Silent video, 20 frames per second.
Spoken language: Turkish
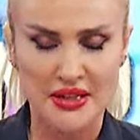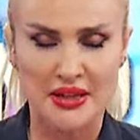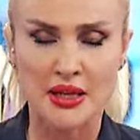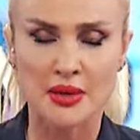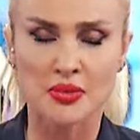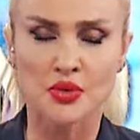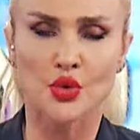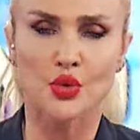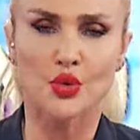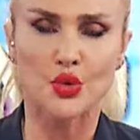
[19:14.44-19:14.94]

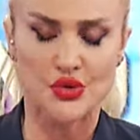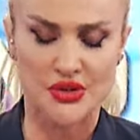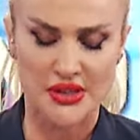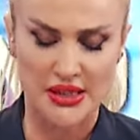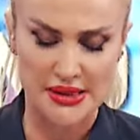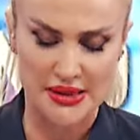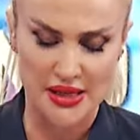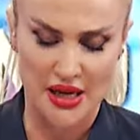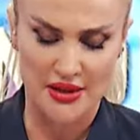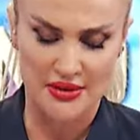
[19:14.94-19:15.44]
29
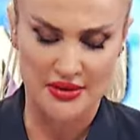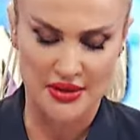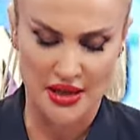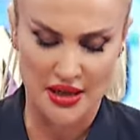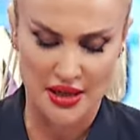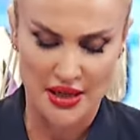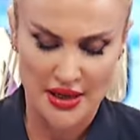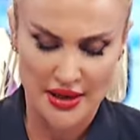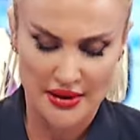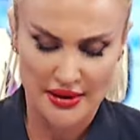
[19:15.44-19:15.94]

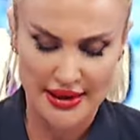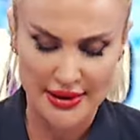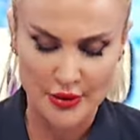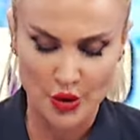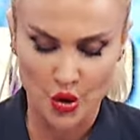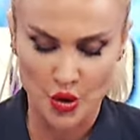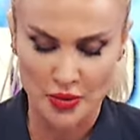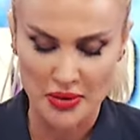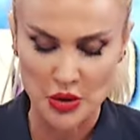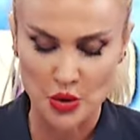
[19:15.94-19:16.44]
Nisan'da
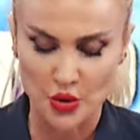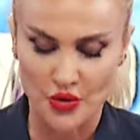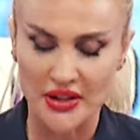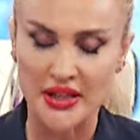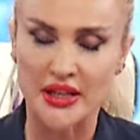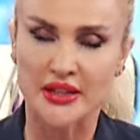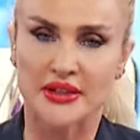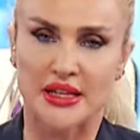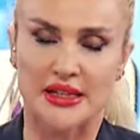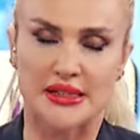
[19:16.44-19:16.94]
ekonomik güven
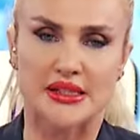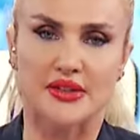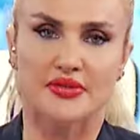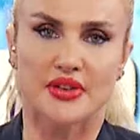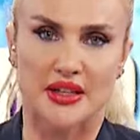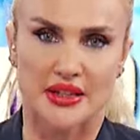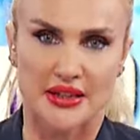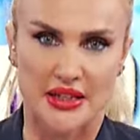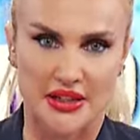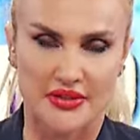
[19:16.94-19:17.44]
endeksi
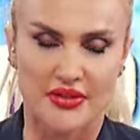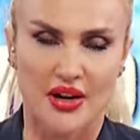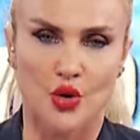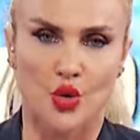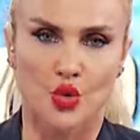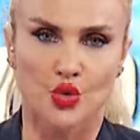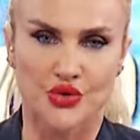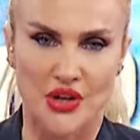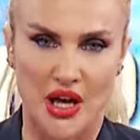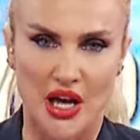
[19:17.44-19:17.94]
verileri var
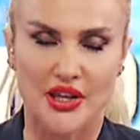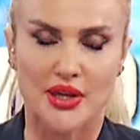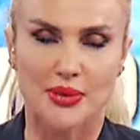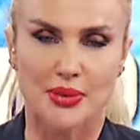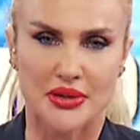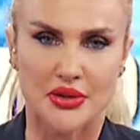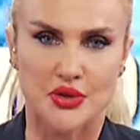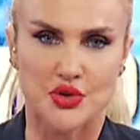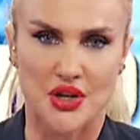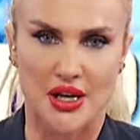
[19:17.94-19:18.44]
onu takip
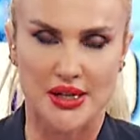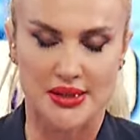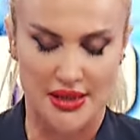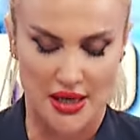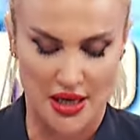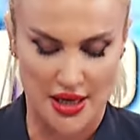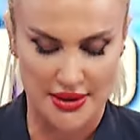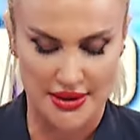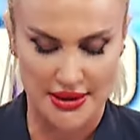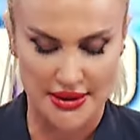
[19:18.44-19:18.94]
edeceğiz
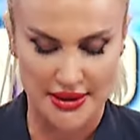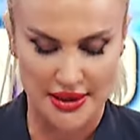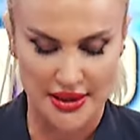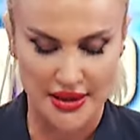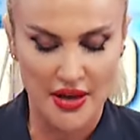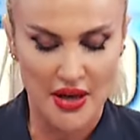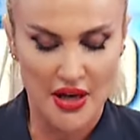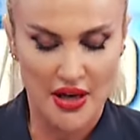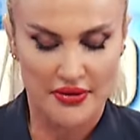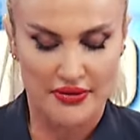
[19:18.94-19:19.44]

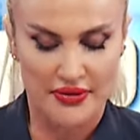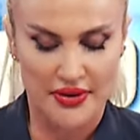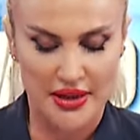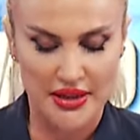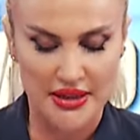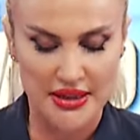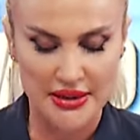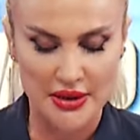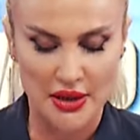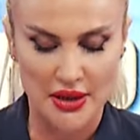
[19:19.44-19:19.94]
haliyle ve
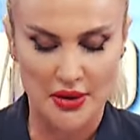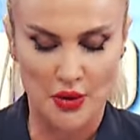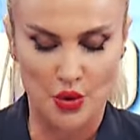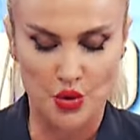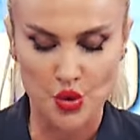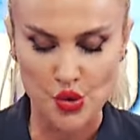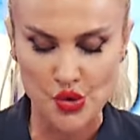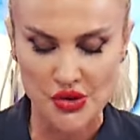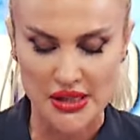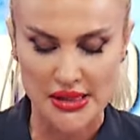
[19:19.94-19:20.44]
yine
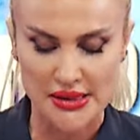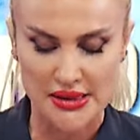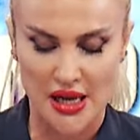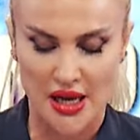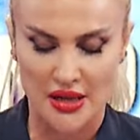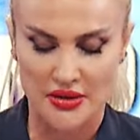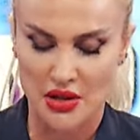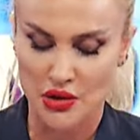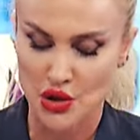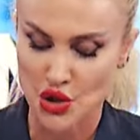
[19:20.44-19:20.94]
30
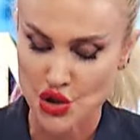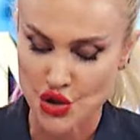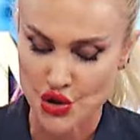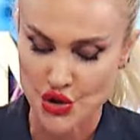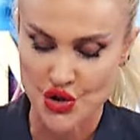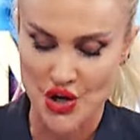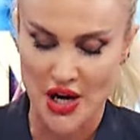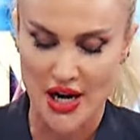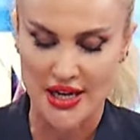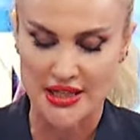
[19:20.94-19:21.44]
Nisan'da dış
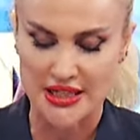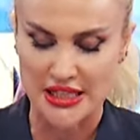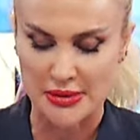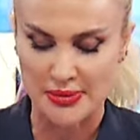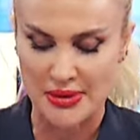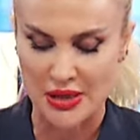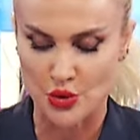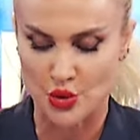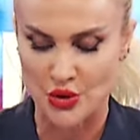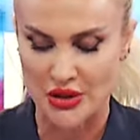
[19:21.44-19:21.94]
ticaret,
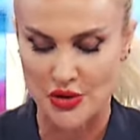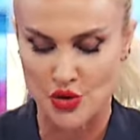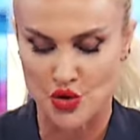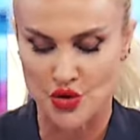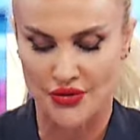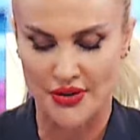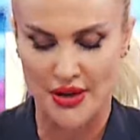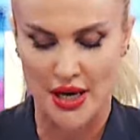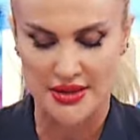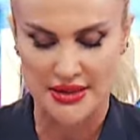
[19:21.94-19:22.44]
hizmet,
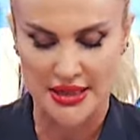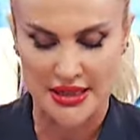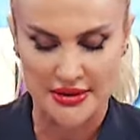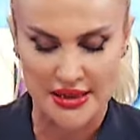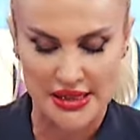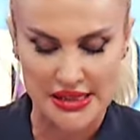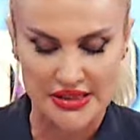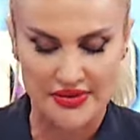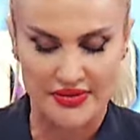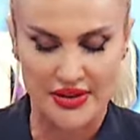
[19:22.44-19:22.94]
üretici fiyat
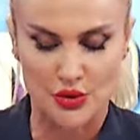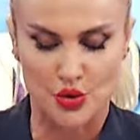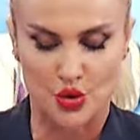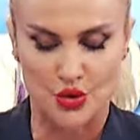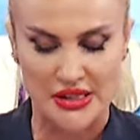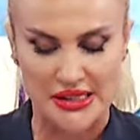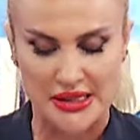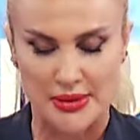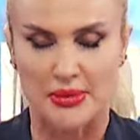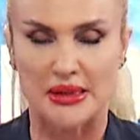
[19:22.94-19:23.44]
endeksi ve
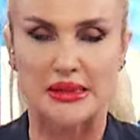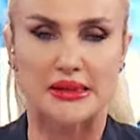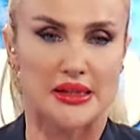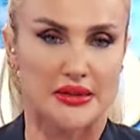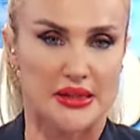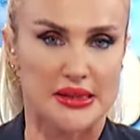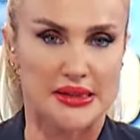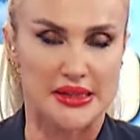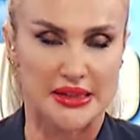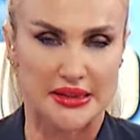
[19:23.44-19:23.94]
turizm
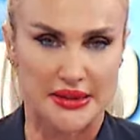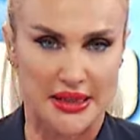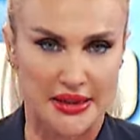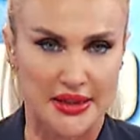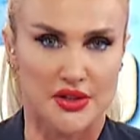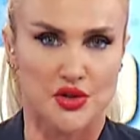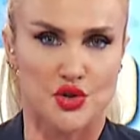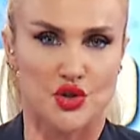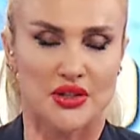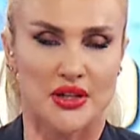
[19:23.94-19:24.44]

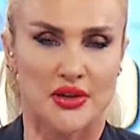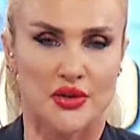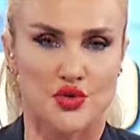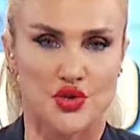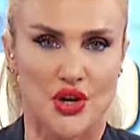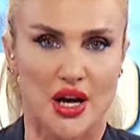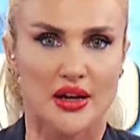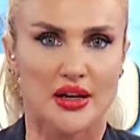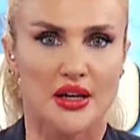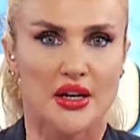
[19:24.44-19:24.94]
istatistikleri
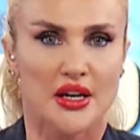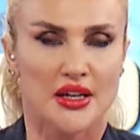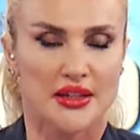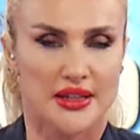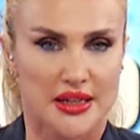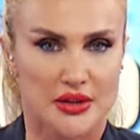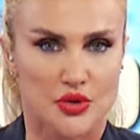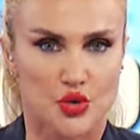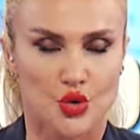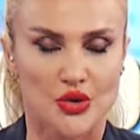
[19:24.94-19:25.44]
açıklanacak
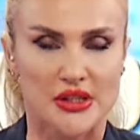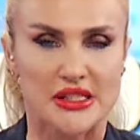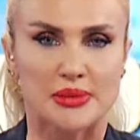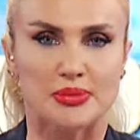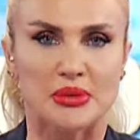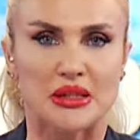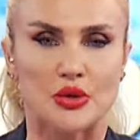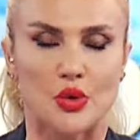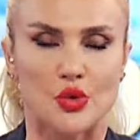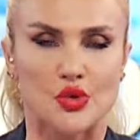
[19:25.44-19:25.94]
ki
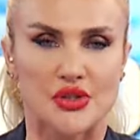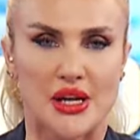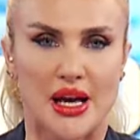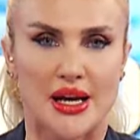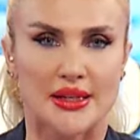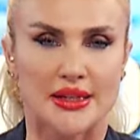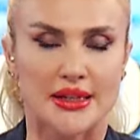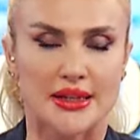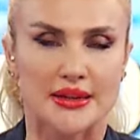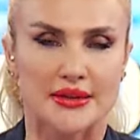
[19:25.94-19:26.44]
turizmin
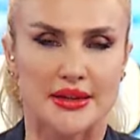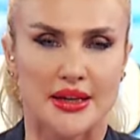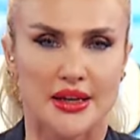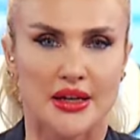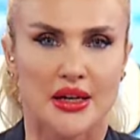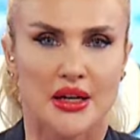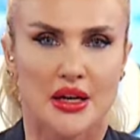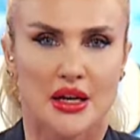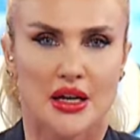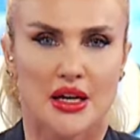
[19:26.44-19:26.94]

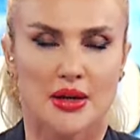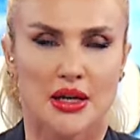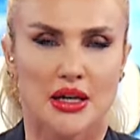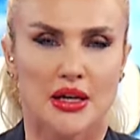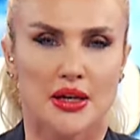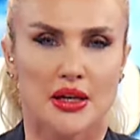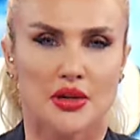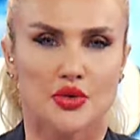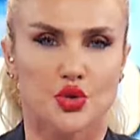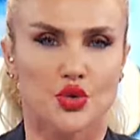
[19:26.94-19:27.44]
özellikle
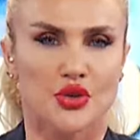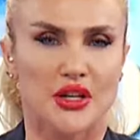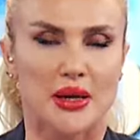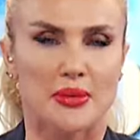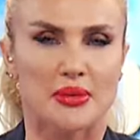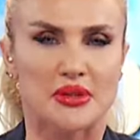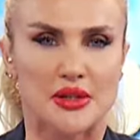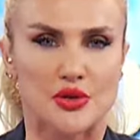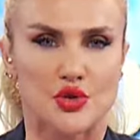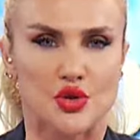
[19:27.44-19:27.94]
e,
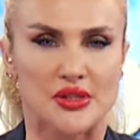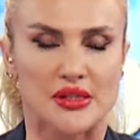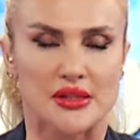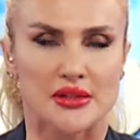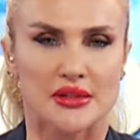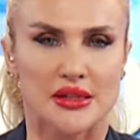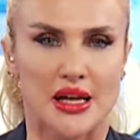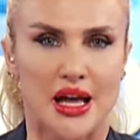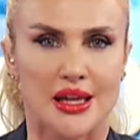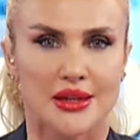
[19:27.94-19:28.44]
Türkiye'miz
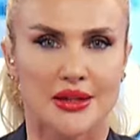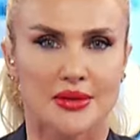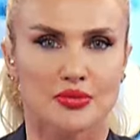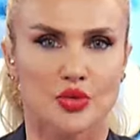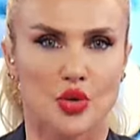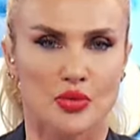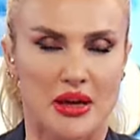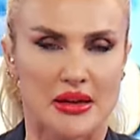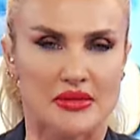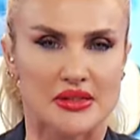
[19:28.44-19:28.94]
açısından
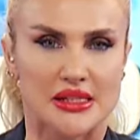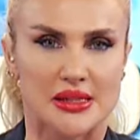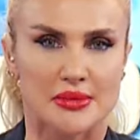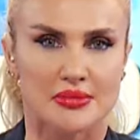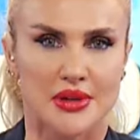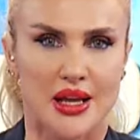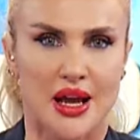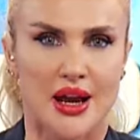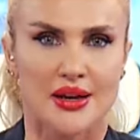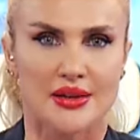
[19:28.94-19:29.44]
bu
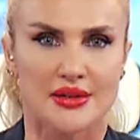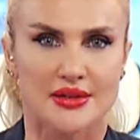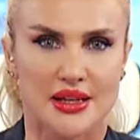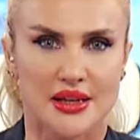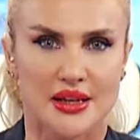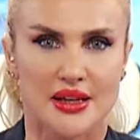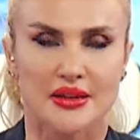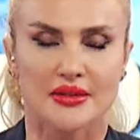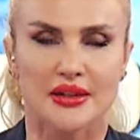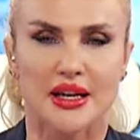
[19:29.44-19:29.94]

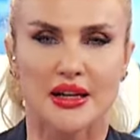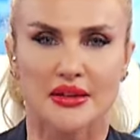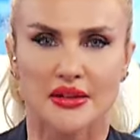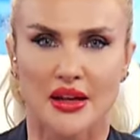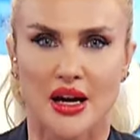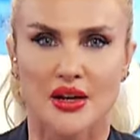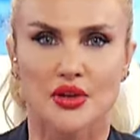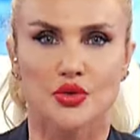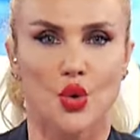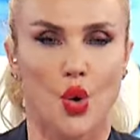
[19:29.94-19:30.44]
mevsimlerde ne
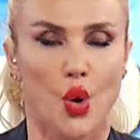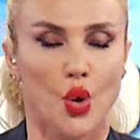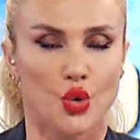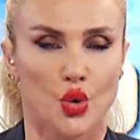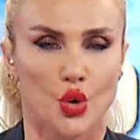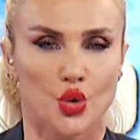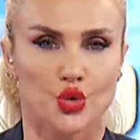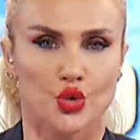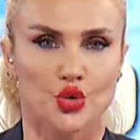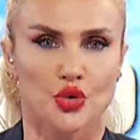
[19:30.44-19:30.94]
kadar yoğun
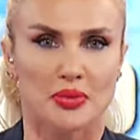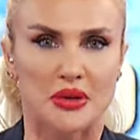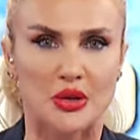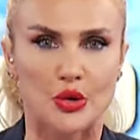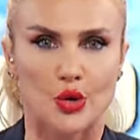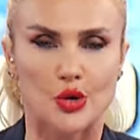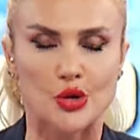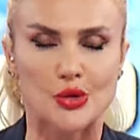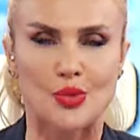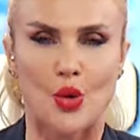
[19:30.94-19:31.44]
olduğunu
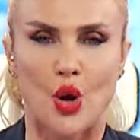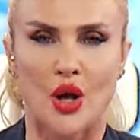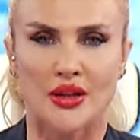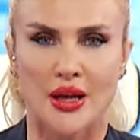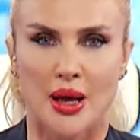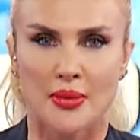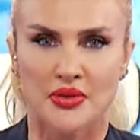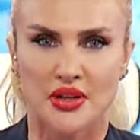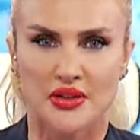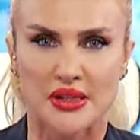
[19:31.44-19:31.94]
biliyoruz. Bu
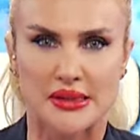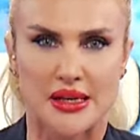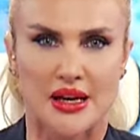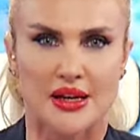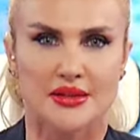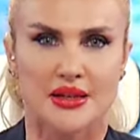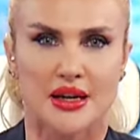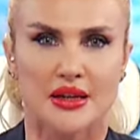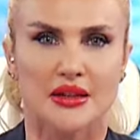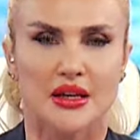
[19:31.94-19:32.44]
anlamda da
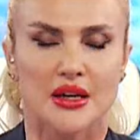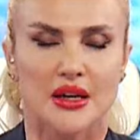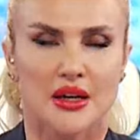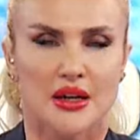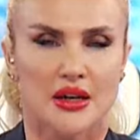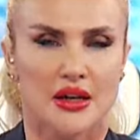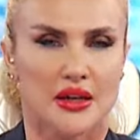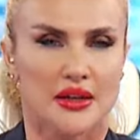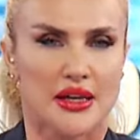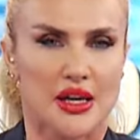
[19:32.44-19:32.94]
zaten
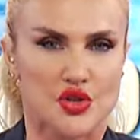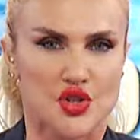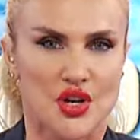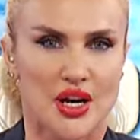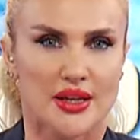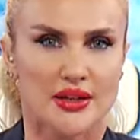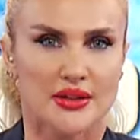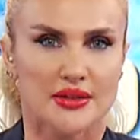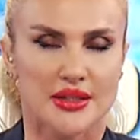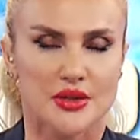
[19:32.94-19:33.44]
e,
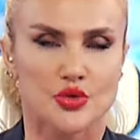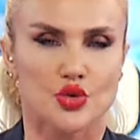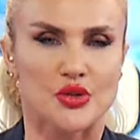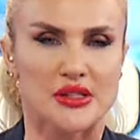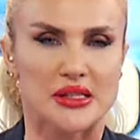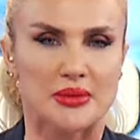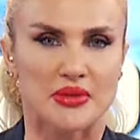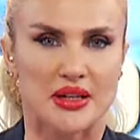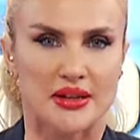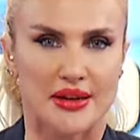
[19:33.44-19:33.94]
geçen yılda
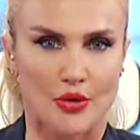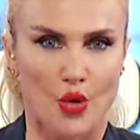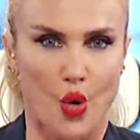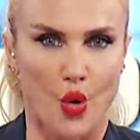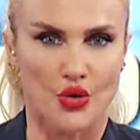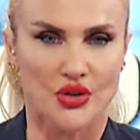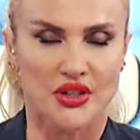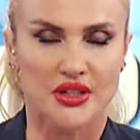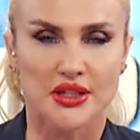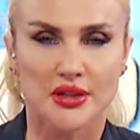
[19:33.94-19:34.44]
turizmde
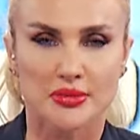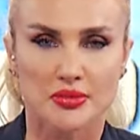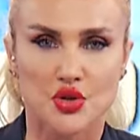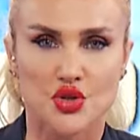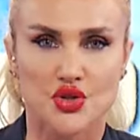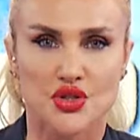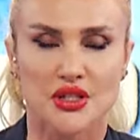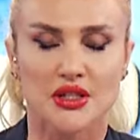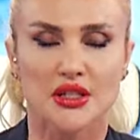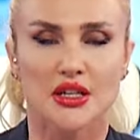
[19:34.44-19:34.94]
rekor
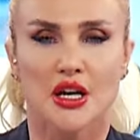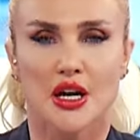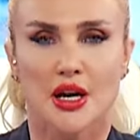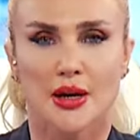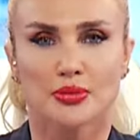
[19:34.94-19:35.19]
kırılmıştı.